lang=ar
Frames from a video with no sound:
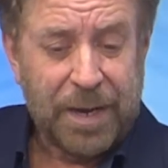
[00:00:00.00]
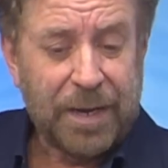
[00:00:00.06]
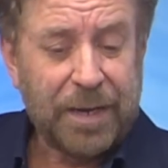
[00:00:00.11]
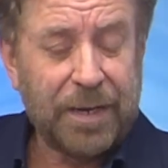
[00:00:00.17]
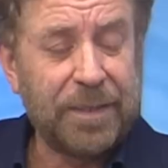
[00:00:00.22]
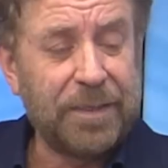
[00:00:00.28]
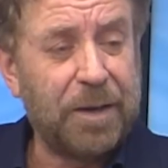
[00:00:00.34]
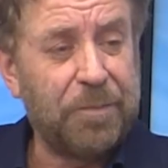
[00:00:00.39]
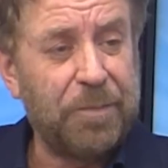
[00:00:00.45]

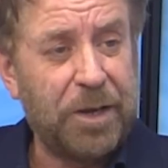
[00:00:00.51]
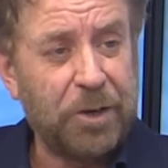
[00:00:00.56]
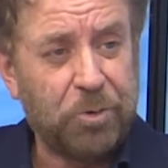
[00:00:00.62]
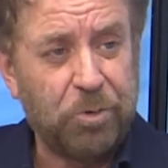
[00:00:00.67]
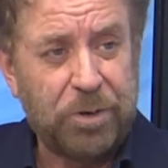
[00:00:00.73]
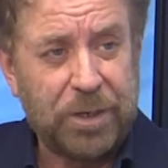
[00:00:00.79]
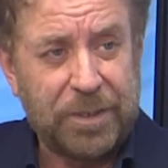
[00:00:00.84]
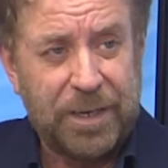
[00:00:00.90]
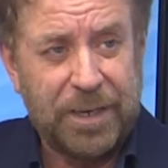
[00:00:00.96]
عندما
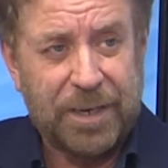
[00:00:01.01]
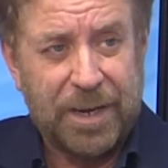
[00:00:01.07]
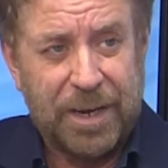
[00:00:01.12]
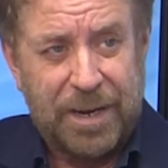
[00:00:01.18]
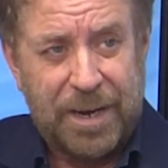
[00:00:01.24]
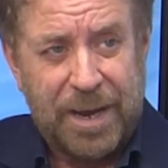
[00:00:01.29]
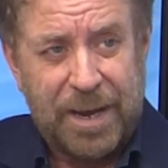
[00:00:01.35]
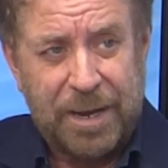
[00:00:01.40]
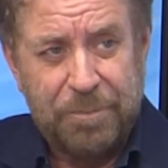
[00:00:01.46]
يكون لديك
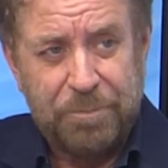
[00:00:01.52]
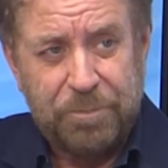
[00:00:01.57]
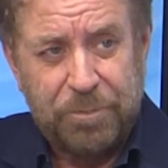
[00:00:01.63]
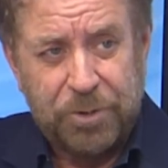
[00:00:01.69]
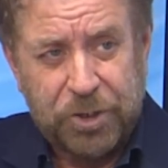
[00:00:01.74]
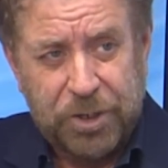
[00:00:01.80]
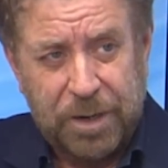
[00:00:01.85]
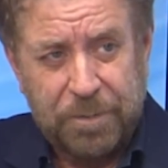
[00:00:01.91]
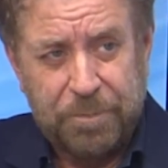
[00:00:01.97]
لاعب
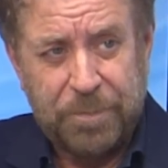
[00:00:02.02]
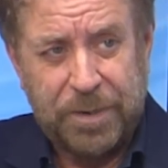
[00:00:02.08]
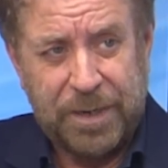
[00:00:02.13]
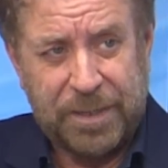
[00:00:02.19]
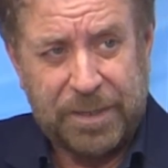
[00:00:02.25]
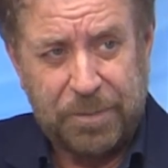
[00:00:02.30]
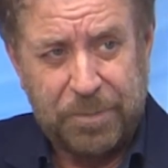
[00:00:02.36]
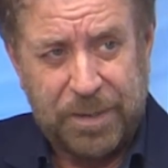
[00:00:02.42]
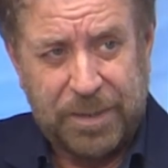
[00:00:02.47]
شاب
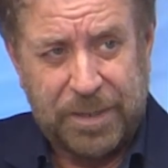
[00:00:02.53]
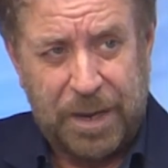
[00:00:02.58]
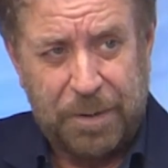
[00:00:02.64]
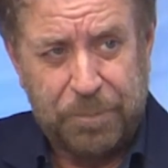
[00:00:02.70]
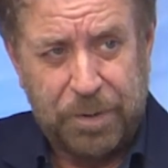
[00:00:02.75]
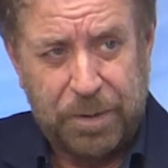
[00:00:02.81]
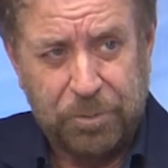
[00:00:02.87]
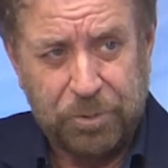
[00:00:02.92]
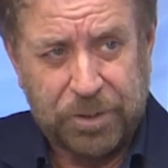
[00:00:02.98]
يتمتع
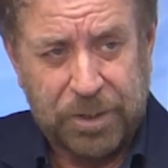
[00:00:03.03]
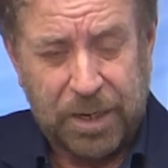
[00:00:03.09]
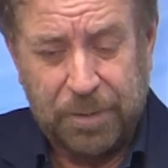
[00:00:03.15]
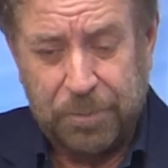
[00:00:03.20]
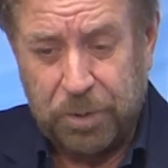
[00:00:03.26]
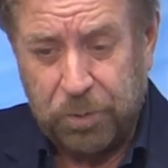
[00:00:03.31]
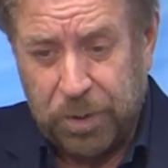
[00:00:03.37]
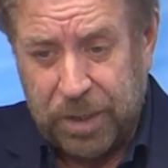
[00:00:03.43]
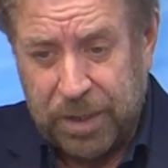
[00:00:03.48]

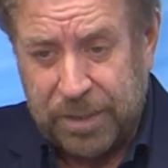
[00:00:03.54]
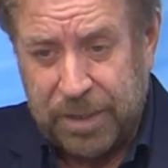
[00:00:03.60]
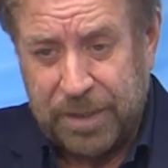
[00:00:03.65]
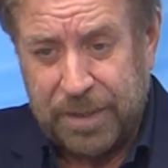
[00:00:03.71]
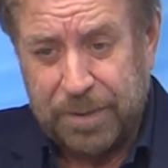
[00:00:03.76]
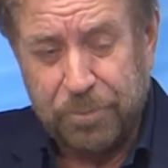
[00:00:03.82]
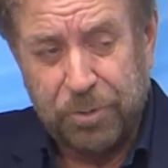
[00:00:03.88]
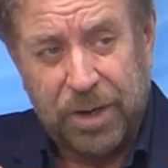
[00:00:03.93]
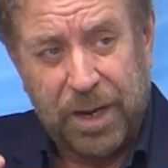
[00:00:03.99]
بمستقبل
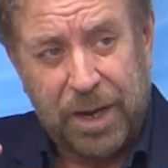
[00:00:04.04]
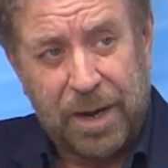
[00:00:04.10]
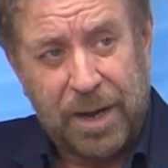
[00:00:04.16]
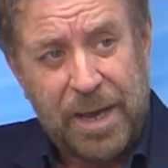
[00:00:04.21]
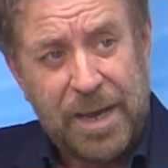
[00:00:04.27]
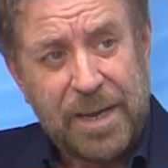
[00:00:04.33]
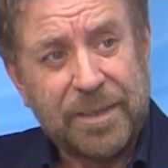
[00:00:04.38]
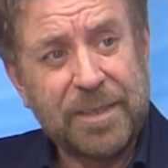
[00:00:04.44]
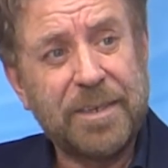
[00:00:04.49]
ولديه منحى
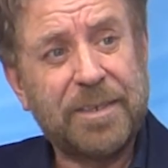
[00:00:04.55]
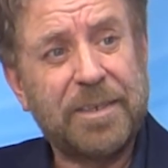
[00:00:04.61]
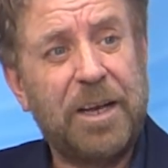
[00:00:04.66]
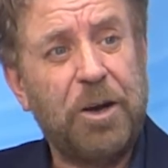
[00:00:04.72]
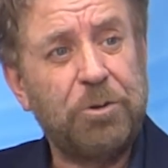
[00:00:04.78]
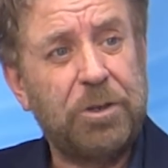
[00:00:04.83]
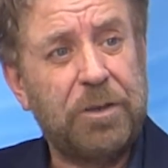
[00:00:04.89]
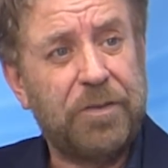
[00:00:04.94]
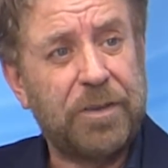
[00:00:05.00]

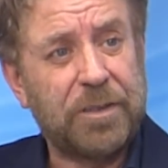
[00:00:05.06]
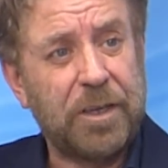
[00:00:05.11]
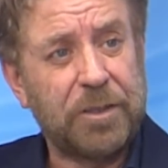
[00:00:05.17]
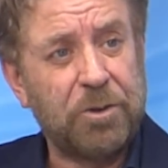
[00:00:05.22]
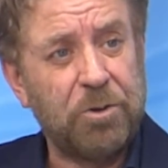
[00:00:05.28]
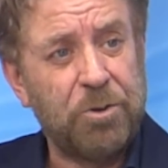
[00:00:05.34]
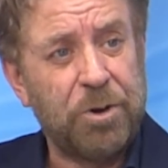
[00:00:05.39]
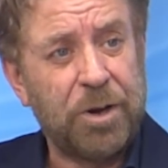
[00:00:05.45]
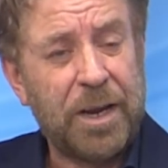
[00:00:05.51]
تصاعدي في
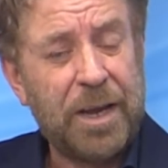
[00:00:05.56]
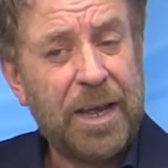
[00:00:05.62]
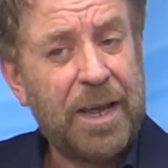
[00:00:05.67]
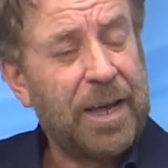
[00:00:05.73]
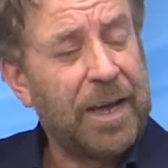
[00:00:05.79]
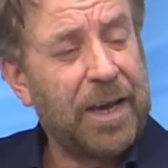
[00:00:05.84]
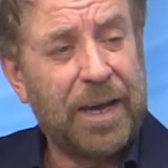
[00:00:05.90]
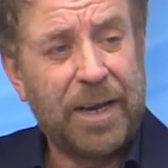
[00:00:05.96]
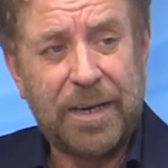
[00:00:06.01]
التطور
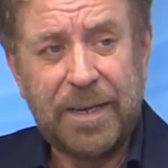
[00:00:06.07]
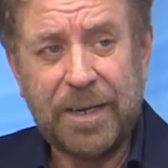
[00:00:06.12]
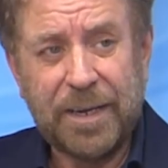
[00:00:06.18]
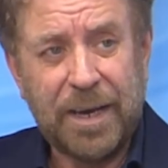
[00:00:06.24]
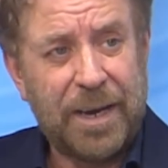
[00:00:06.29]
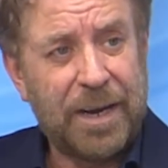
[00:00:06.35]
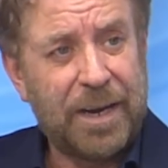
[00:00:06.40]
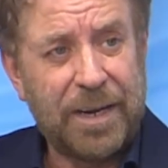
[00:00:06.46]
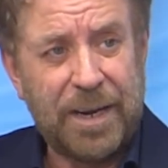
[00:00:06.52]

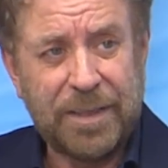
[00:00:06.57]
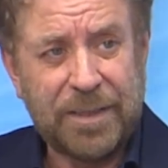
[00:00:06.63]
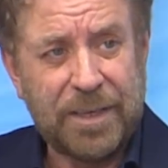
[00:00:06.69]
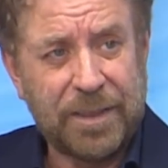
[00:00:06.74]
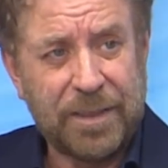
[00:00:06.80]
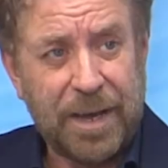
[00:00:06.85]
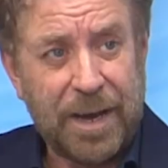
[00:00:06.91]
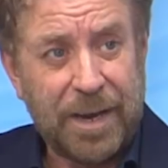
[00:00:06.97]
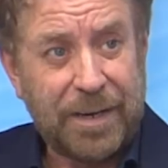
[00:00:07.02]
عليك ان لا
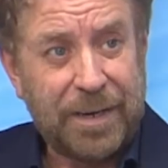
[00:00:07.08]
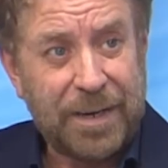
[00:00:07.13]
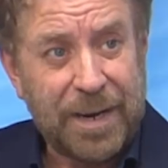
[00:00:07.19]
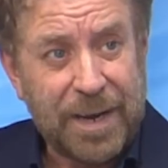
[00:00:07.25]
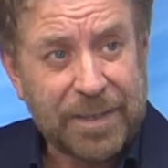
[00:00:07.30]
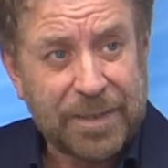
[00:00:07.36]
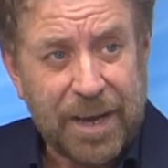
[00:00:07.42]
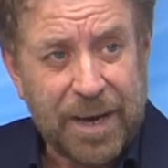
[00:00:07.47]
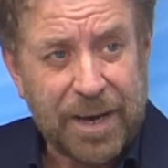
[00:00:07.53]
تت...
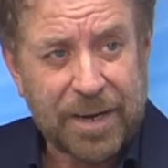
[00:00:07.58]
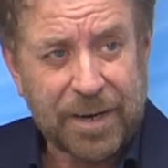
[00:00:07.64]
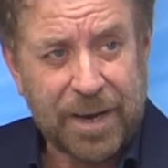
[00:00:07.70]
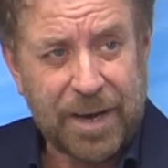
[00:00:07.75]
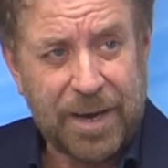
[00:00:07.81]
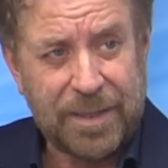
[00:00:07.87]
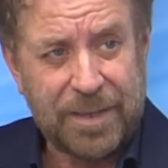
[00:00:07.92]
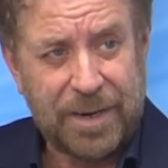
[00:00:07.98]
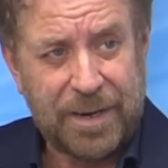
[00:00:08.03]
لا تحرق
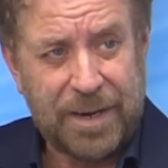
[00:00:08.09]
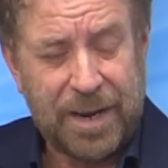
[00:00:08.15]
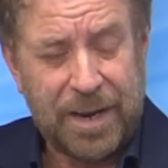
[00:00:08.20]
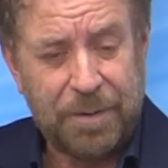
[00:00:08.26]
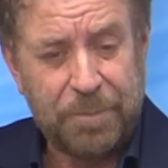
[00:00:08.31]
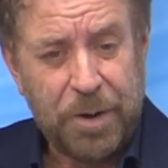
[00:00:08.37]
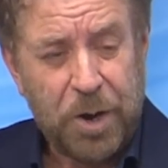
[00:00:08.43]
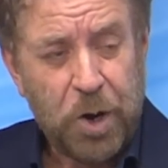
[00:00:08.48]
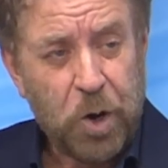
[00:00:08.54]
هذا اللاعب